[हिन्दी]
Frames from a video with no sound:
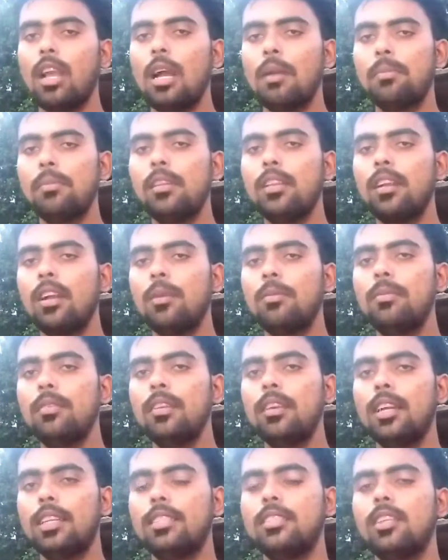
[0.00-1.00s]
आपके लिए काफ़ी
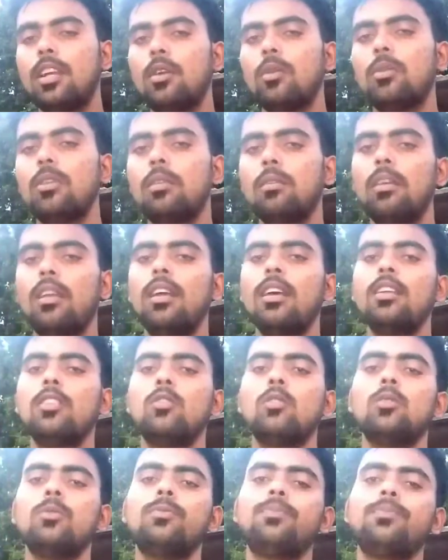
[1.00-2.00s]
अच्छा होने वाला है
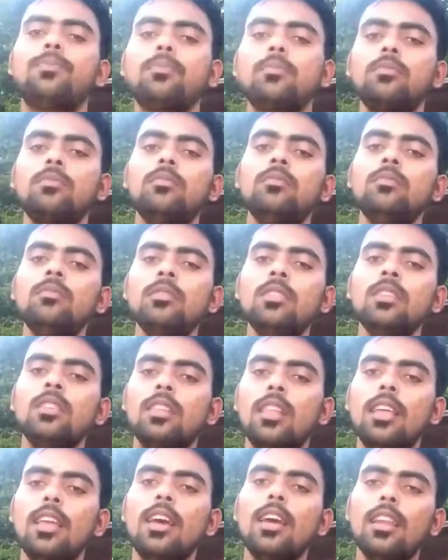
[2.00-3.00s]
तो
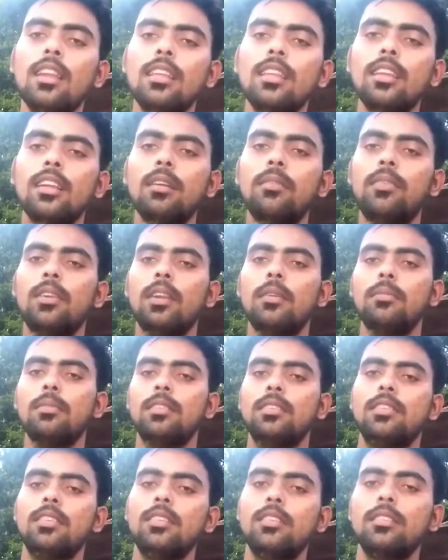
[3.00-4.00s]
तैयार रहिएगा
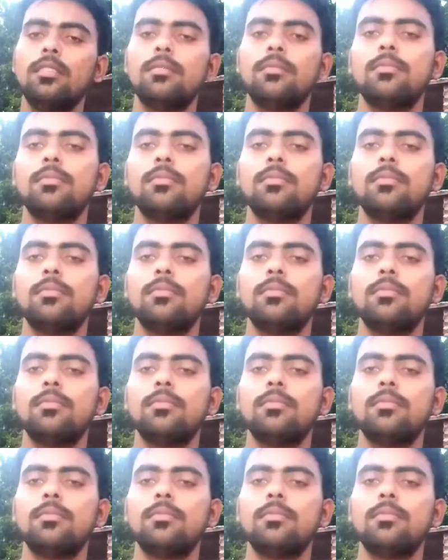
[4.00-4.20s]
फटाफट से